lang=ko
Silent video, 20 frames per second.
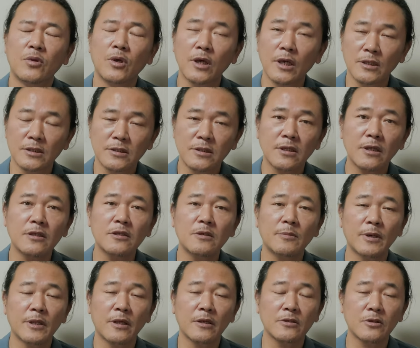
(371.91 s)
되게
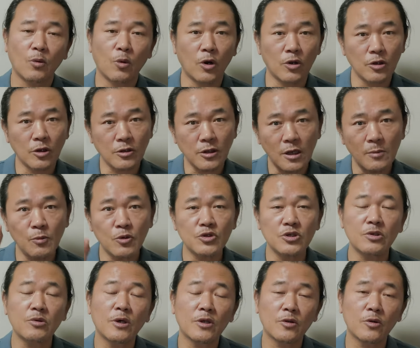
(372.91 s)
스트레스 를 받아서 원형
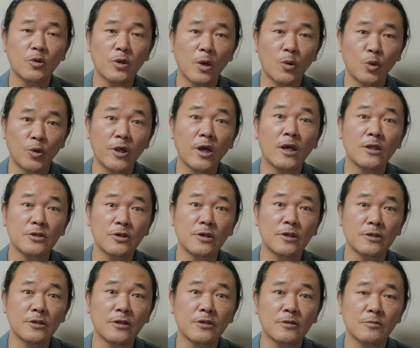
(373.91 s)
탈모증이 와서 되게 고생한
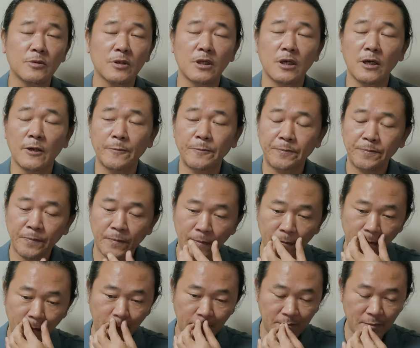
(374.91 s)
적이 있었습니다.
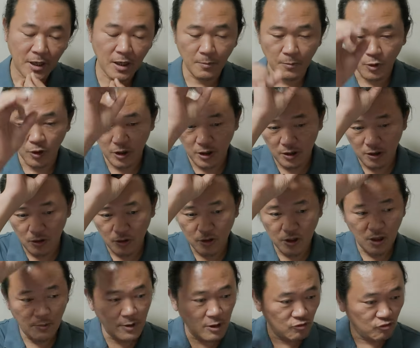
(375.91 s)
막 머리
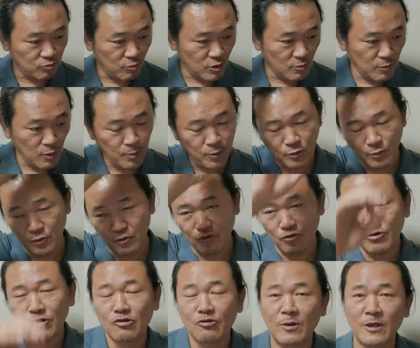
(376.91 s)
이런데 막 구멍 뻥뻥
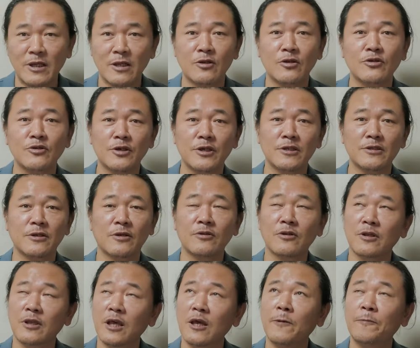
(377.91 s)
뚫리고 이랬던 적이
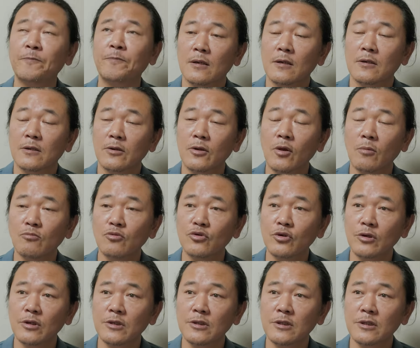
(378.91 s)
있었는데 그런
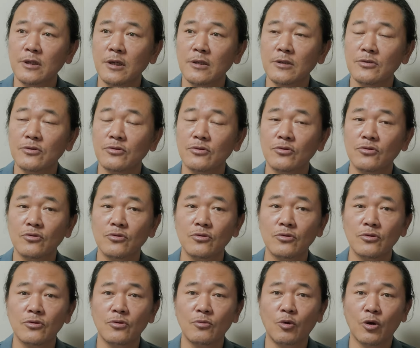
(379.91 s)
업무적인
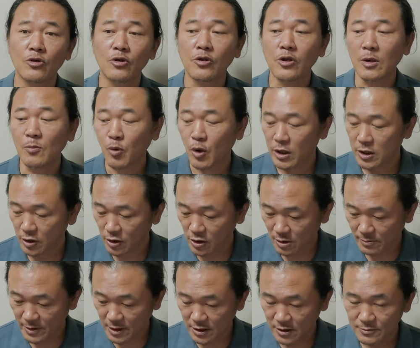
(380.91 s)
스트레스로도 원형 탈모가
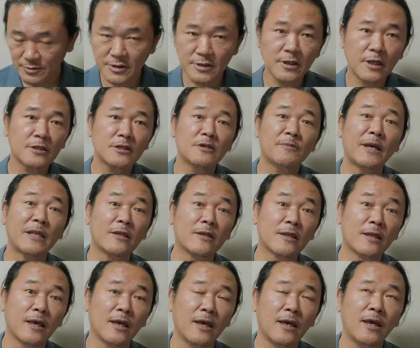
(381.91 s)
일어날 만큼 스트레스를
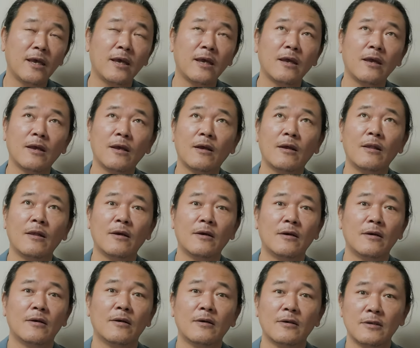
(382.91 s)
받는데
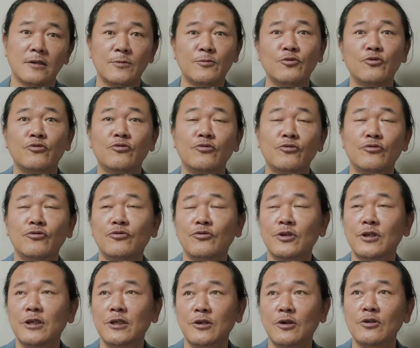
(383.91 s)
어,
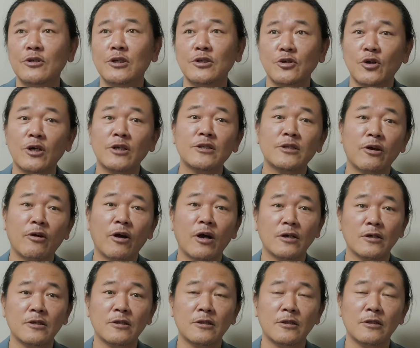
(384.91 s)
이분이 현재 처한
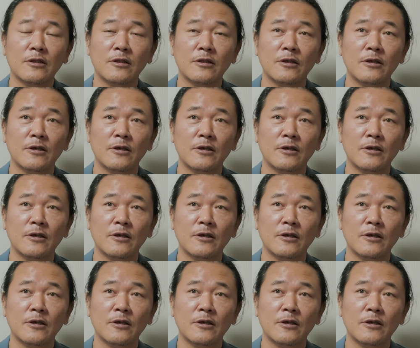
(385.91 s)
상황은